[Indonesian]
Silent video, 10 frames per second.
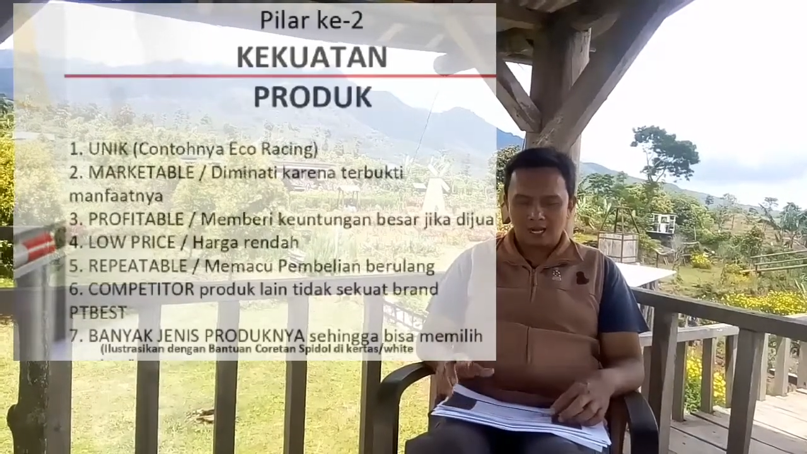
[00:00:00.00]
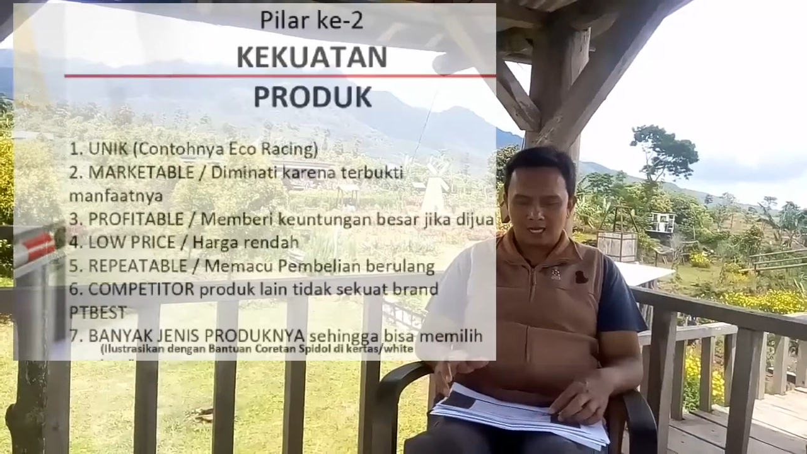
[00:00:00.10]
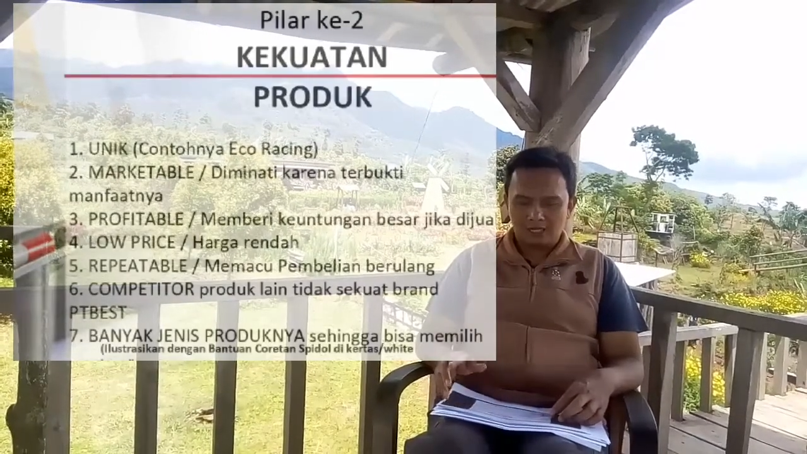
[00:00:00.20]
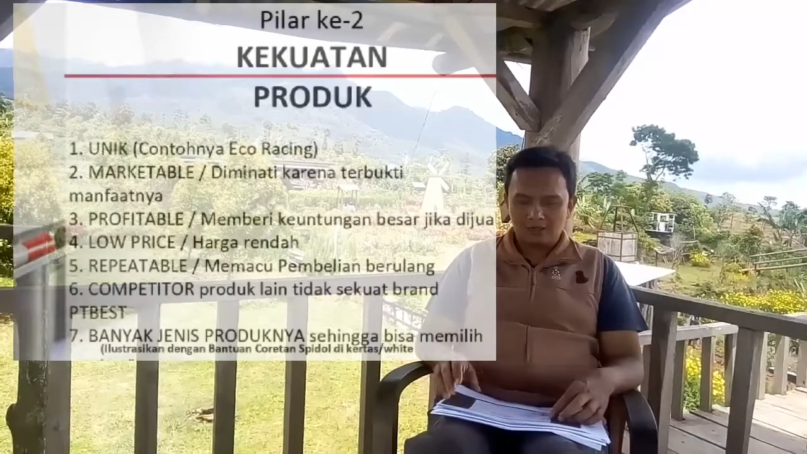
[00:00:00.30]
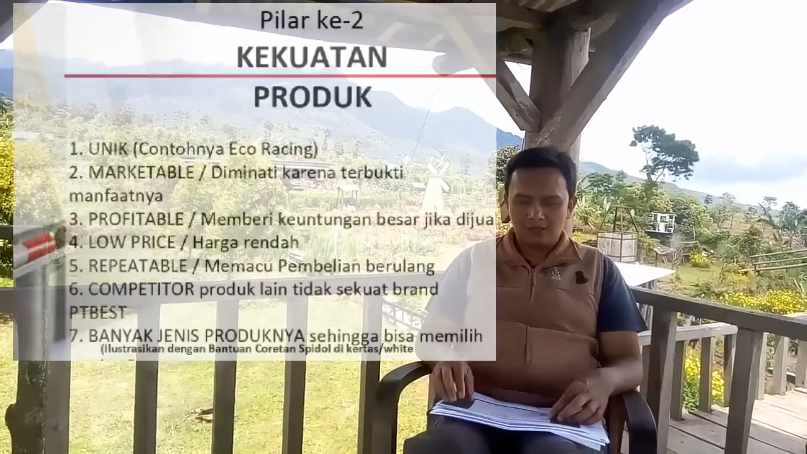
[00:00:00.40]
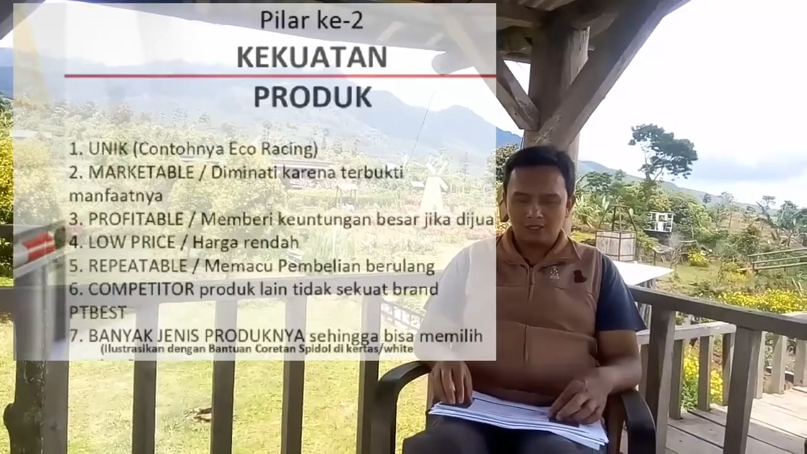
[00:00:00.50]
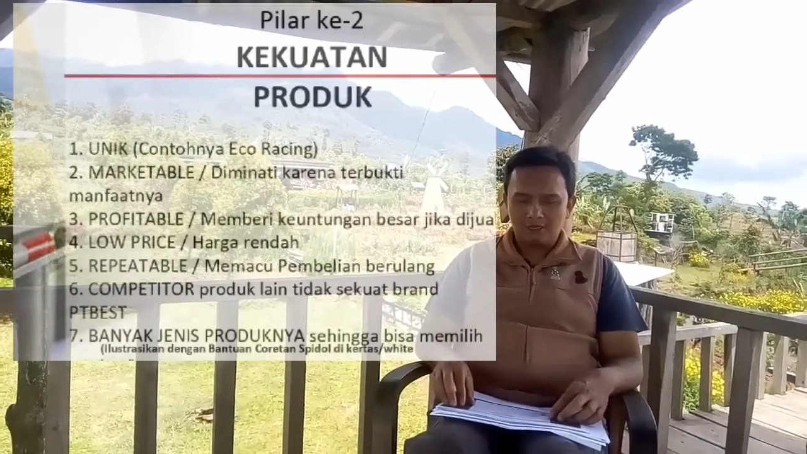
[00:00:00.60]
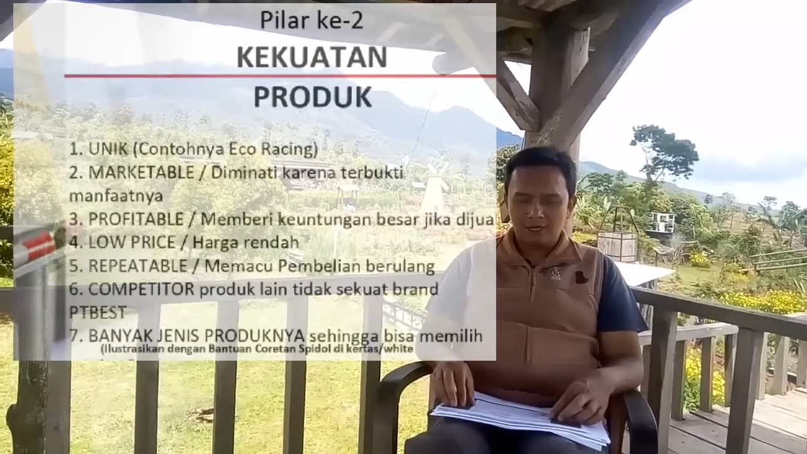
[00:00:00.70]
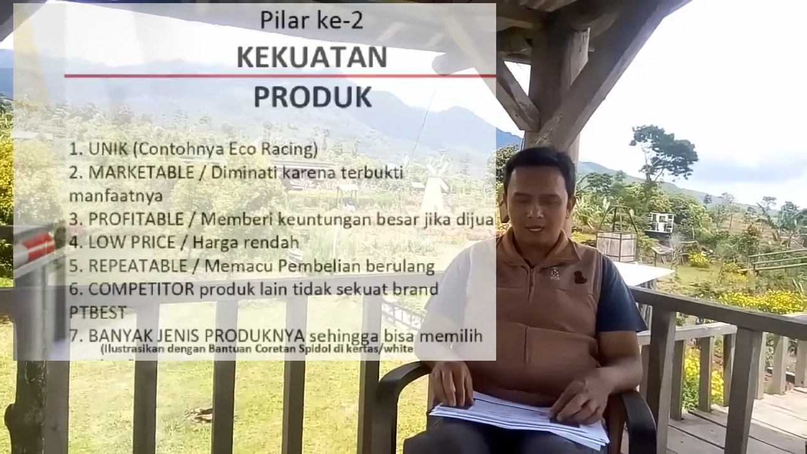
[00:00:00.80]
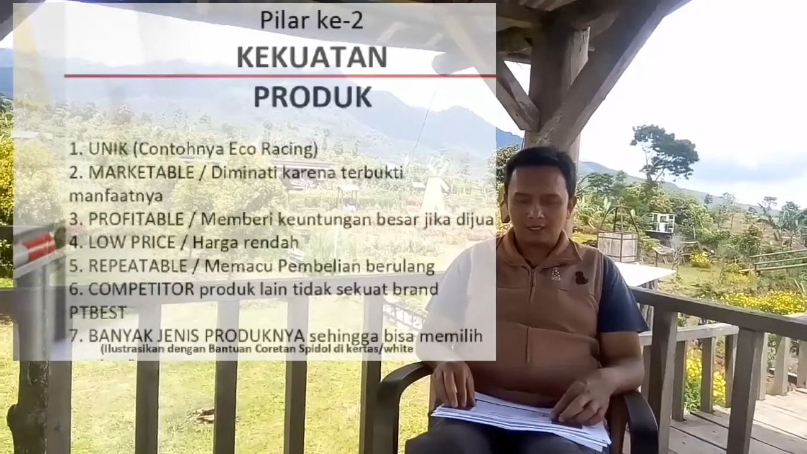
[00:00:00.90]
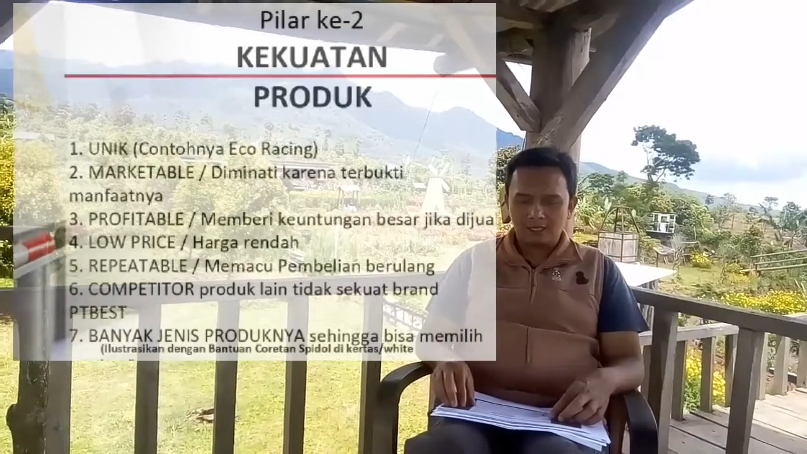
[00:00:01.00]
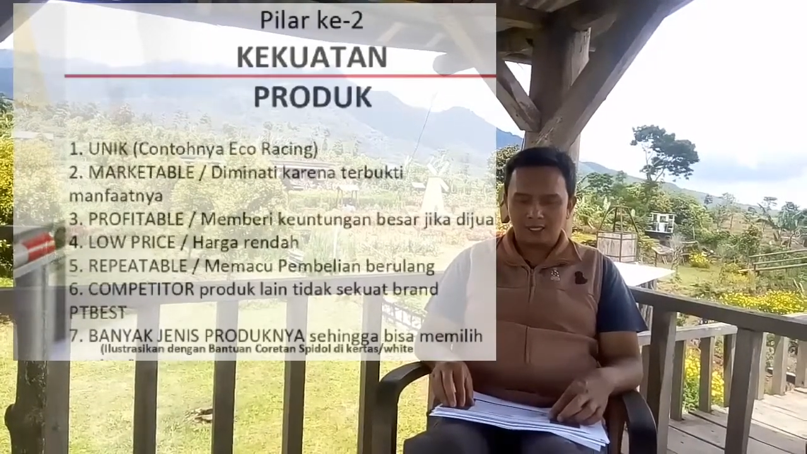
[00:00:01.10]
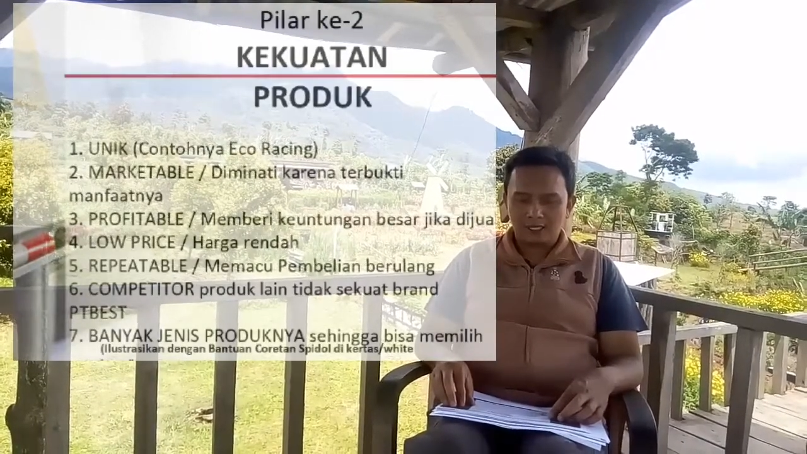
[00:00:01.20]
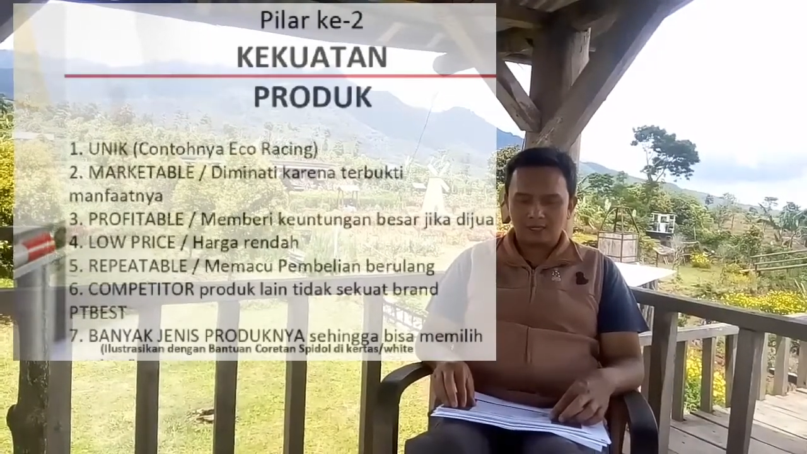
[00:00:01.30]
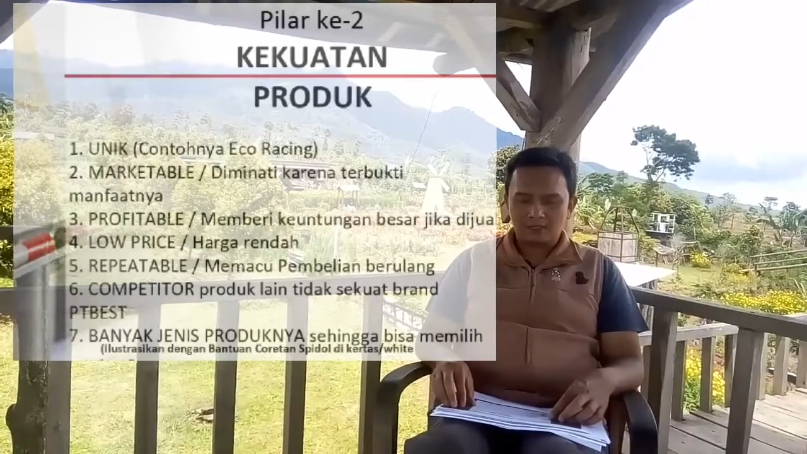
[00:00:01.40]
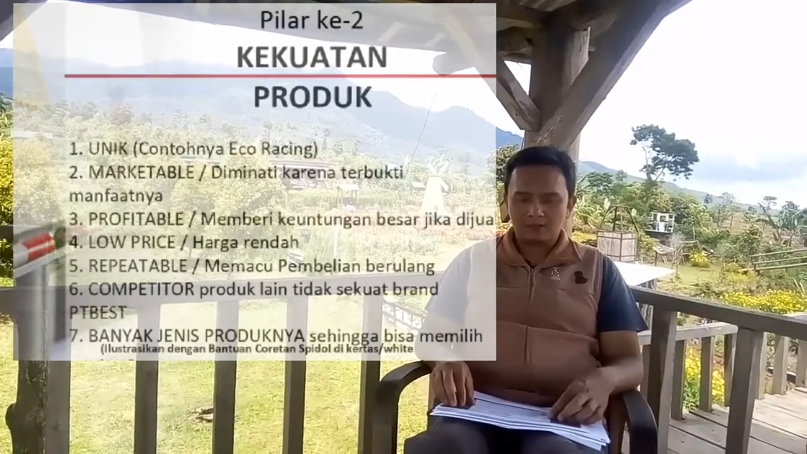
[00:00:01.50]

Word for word: atau diminati karena